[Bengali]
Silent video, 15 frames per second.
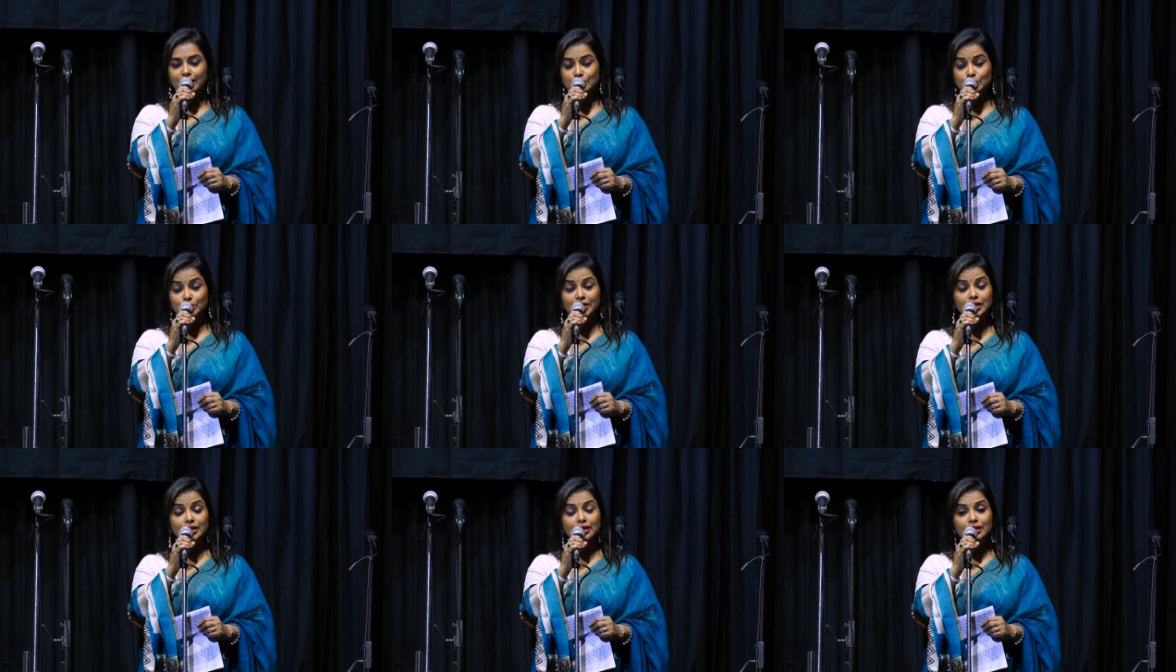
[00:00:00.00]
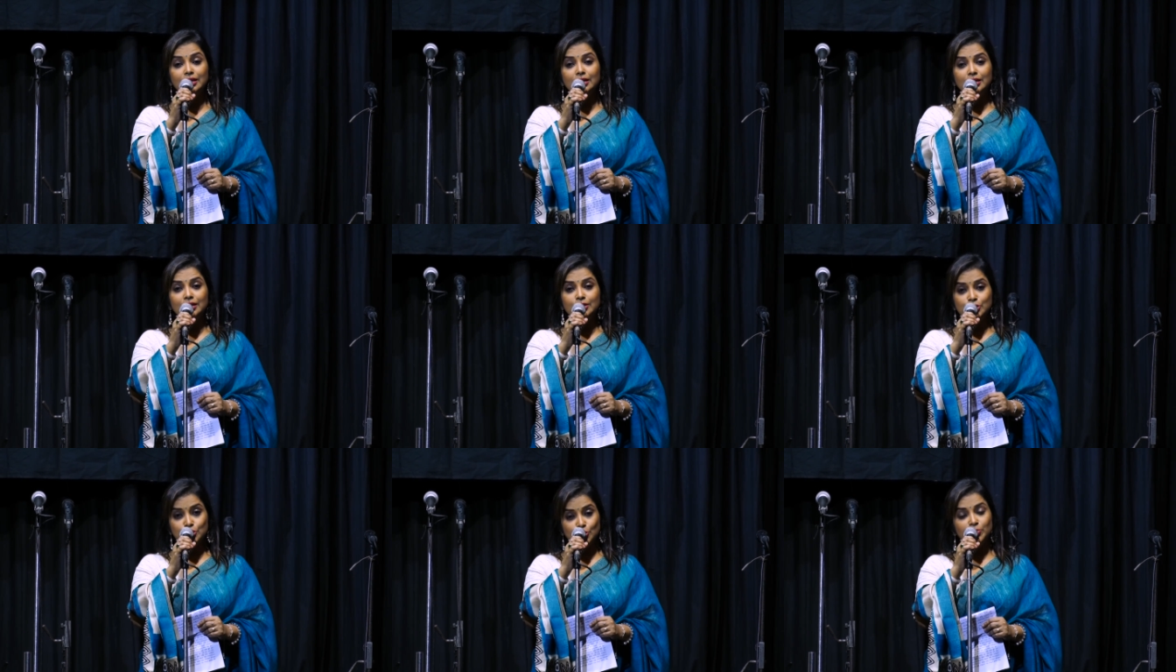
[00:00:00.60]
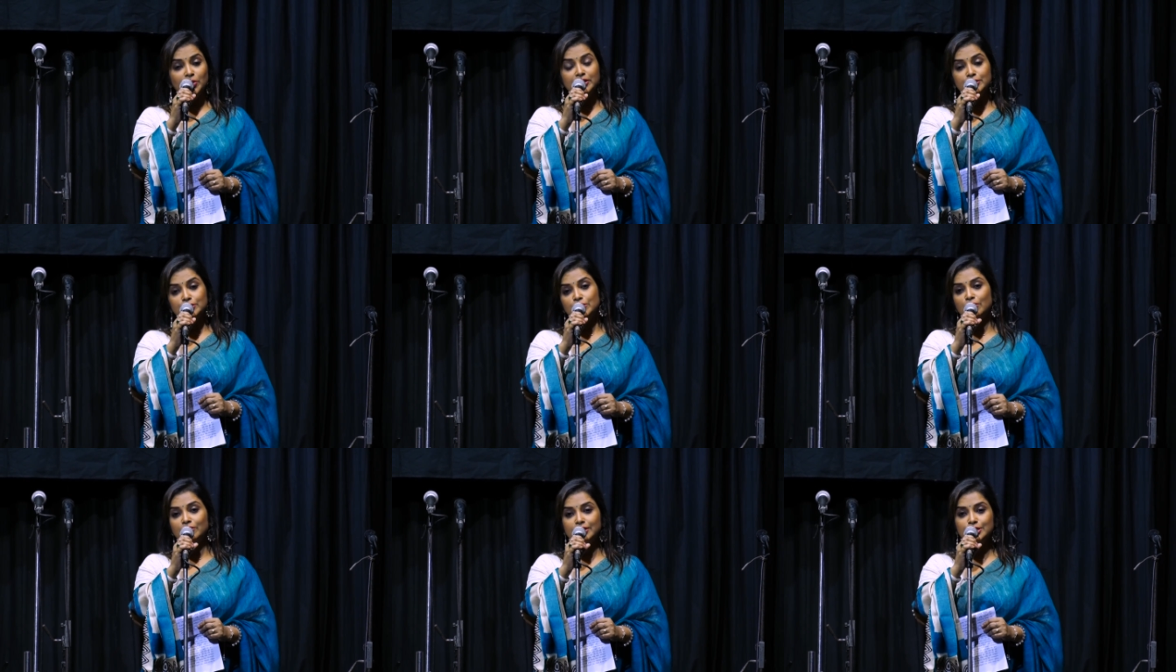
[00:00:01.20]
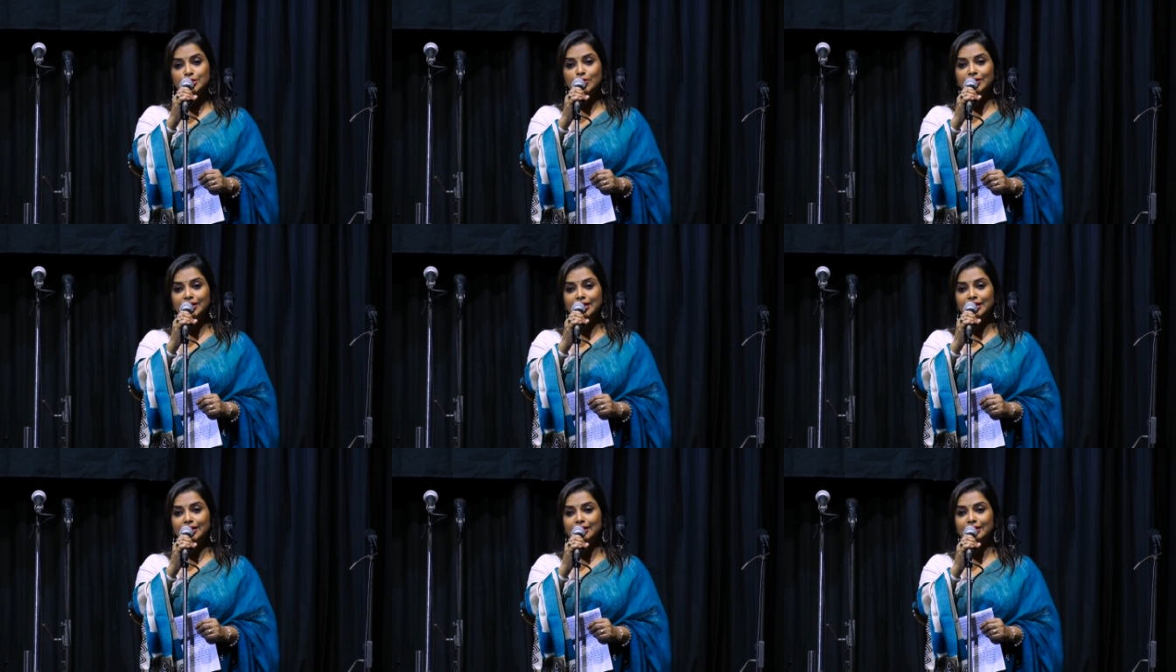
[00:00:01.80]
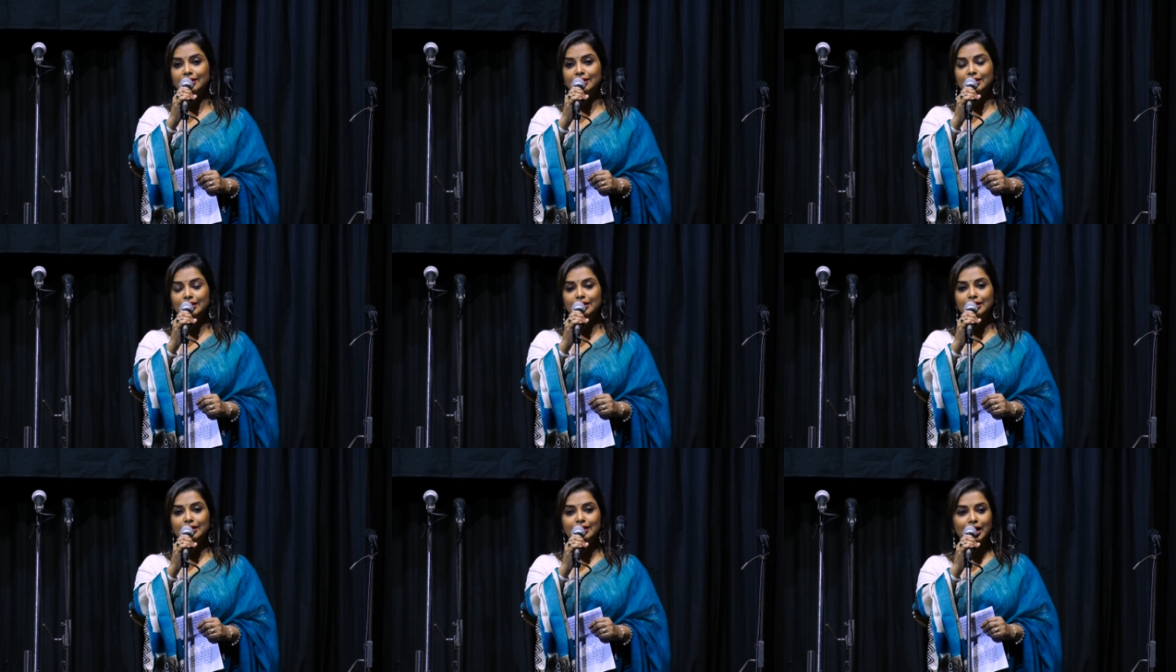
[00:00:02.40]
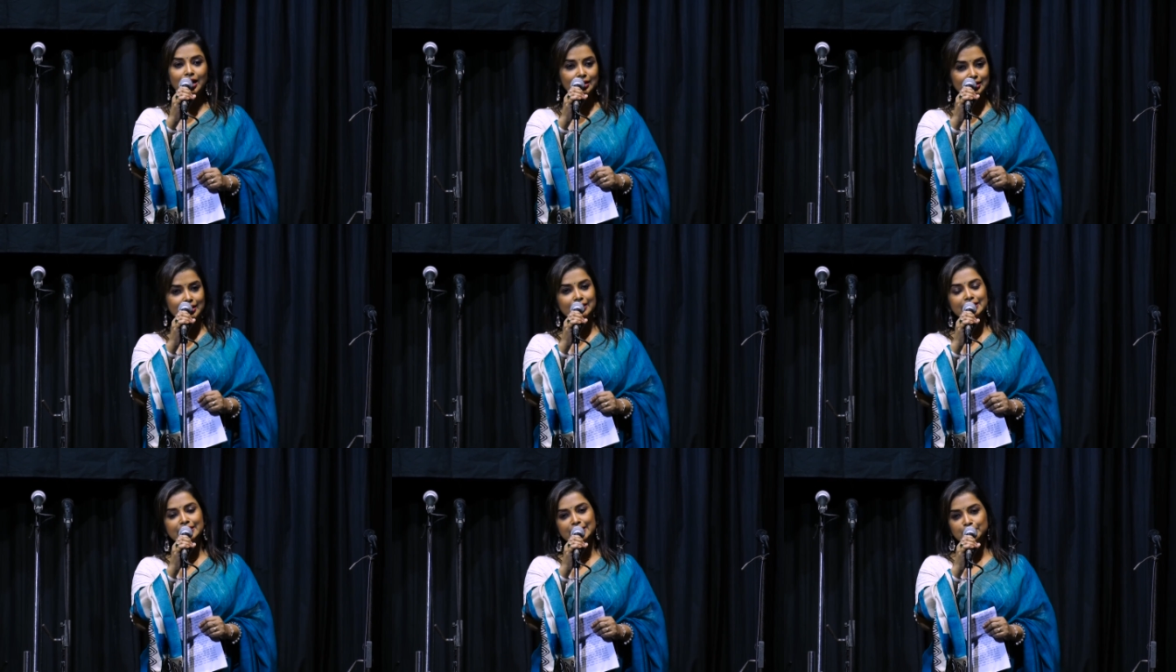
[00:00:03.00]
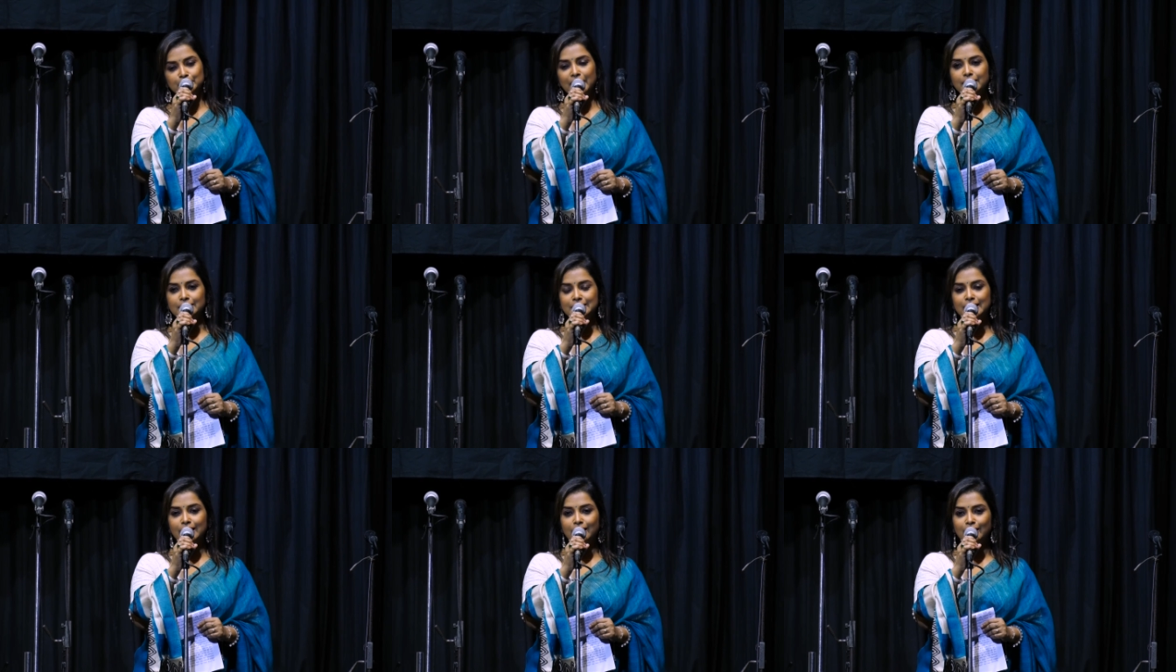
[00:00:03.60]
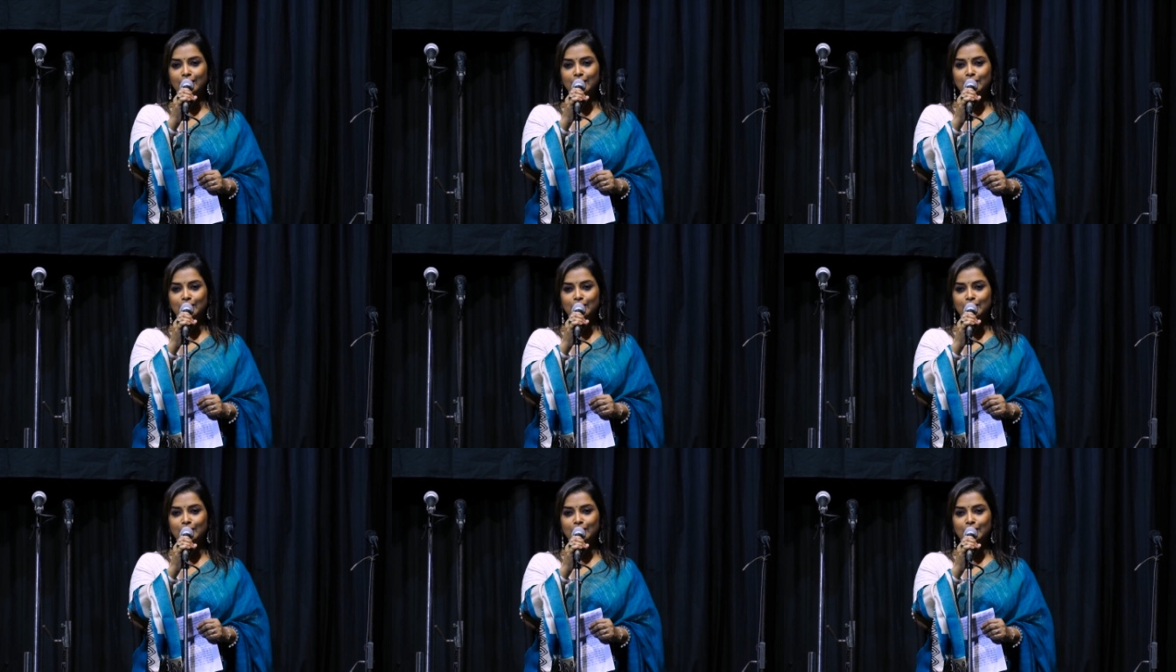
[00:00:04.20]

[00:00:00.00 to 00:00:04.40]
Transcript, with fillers: আসলে সময়ের সঙ্গে সঙ্গে রাগরাগিনীর ভাষা